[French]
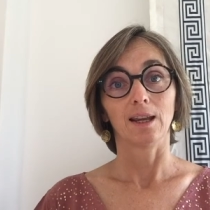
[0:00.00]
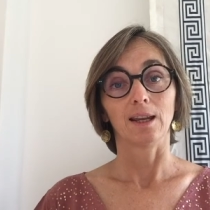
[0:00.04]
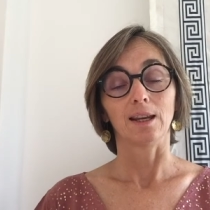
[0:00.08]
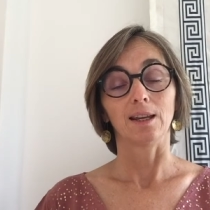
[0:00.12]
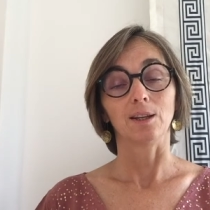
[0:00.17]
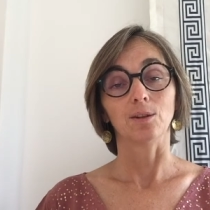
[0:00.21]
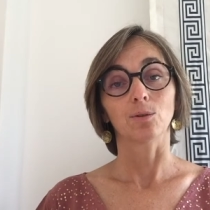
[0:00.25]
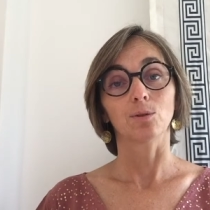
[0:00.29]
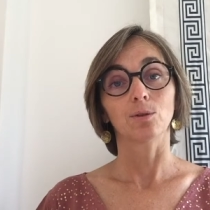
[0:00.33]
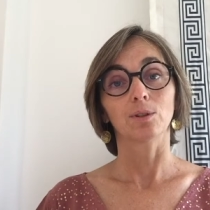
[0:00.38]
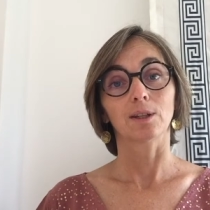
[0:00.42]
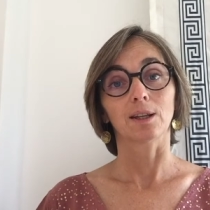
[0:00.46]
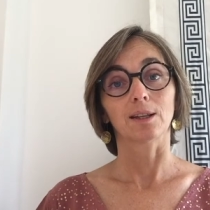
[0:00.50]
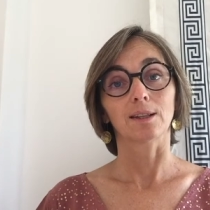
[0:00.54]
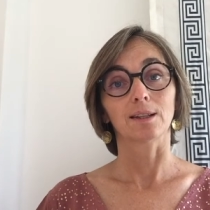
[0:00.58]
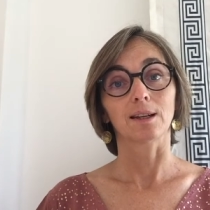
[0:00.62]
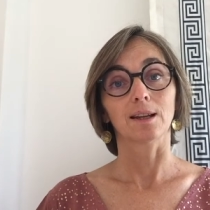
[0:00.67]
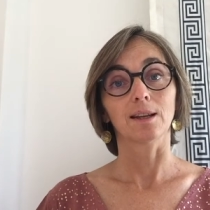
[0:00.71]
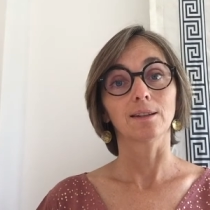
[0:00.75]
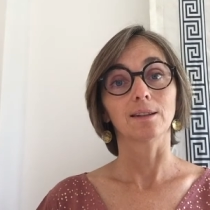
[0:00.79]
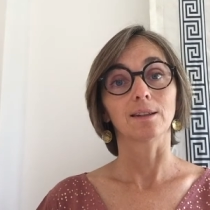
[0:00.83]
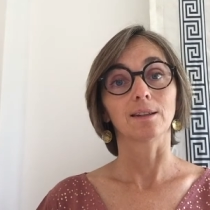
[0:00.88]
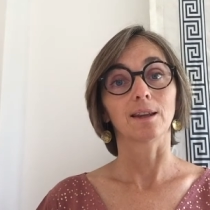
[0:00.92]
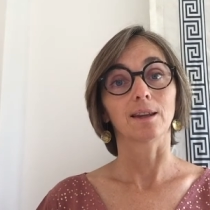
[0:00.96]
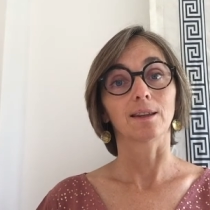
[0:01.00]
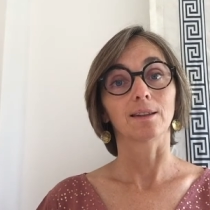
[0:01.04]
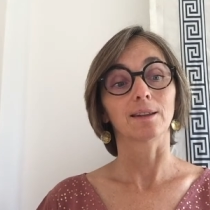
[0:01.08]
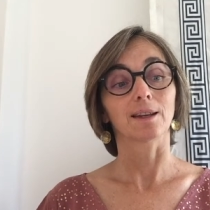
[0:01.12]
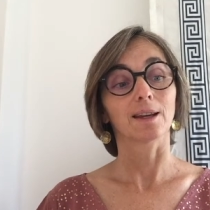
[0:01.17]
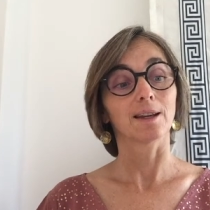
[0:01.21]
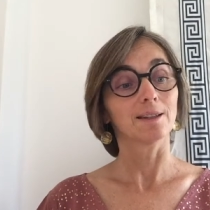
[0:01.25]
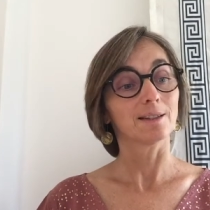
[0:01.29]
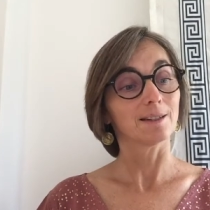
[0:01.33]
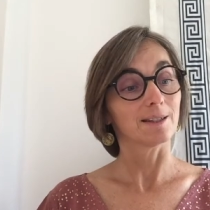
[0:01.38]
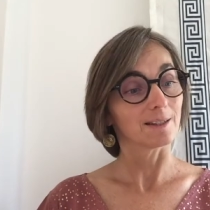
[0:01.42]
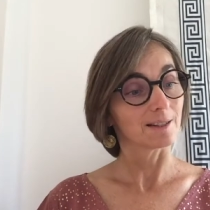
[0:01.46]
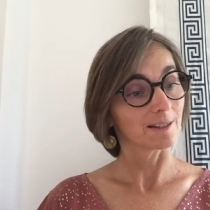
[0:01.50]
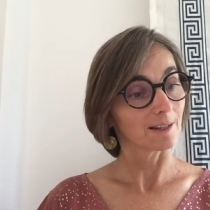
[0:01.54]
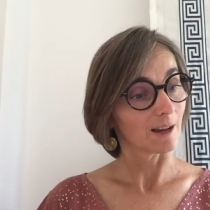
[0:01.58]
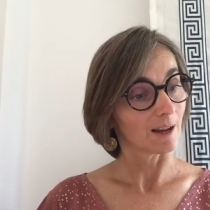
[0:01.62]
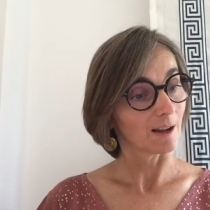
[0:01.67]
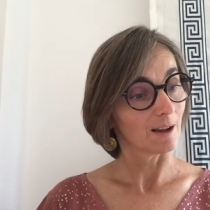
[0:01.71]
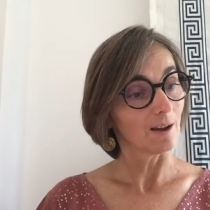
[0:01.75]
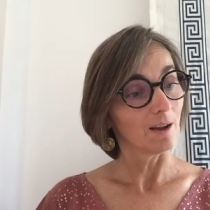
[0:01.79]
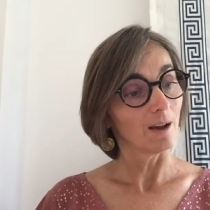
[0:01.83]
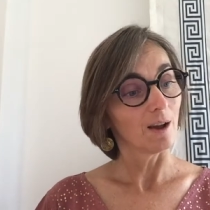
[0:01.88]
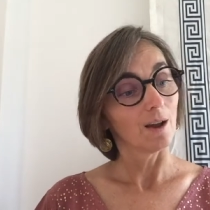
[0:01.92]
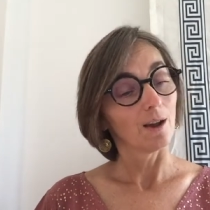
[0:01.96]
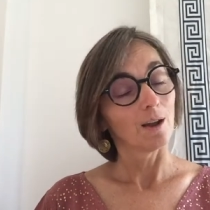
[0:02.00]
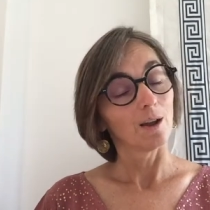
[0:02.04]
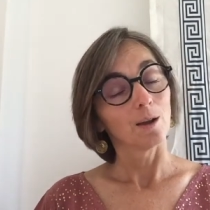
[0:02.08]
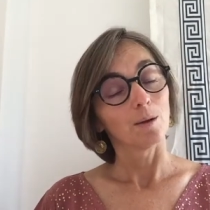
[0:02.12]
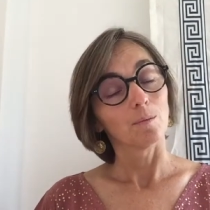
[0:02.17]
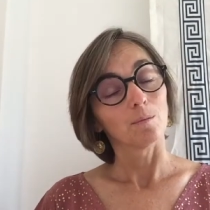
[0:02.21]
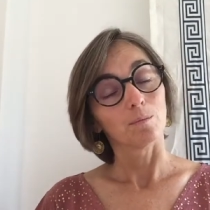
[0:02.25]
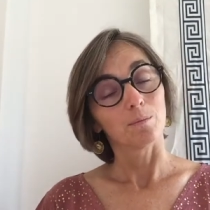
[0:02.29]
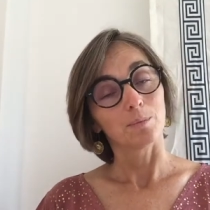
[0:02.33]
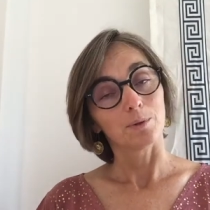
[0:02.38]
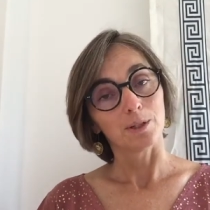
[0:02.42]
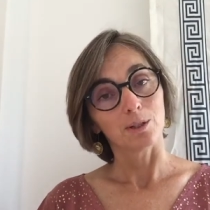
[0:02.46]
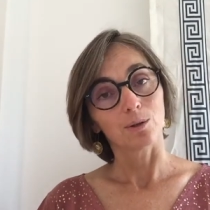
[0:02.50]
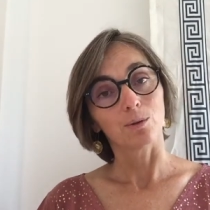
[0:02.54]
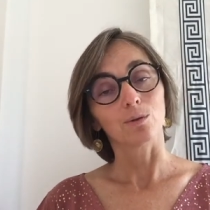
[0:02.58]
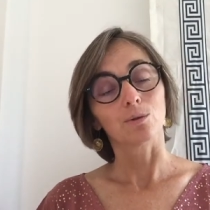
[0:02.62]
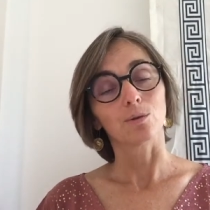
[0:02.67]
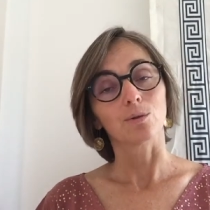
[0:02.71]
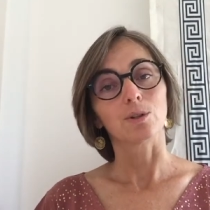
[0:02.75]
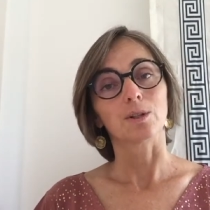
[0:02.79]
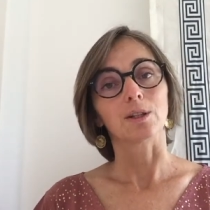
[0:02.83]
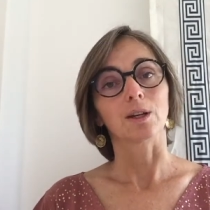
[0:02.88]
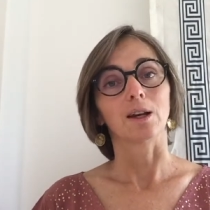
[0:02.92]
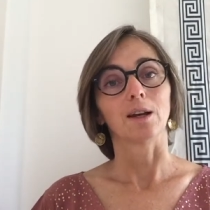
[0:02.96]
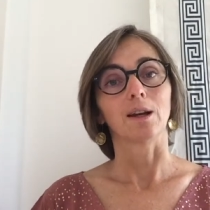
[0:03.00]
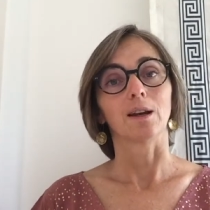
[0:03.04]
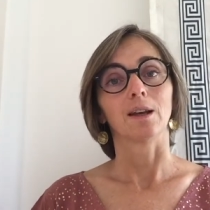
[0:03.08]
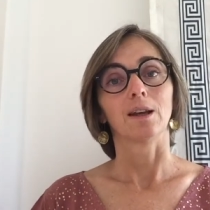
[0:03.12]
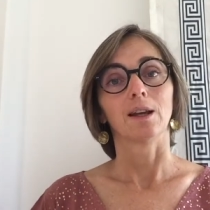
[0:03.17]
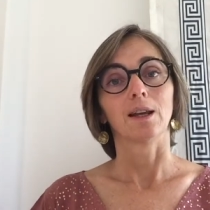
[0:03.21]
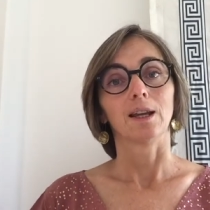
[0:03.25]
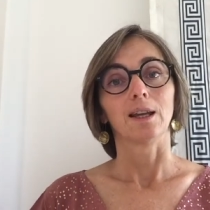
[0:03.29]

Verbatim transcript: Et ce stress-là, c'est un stress qui sera psychosocial.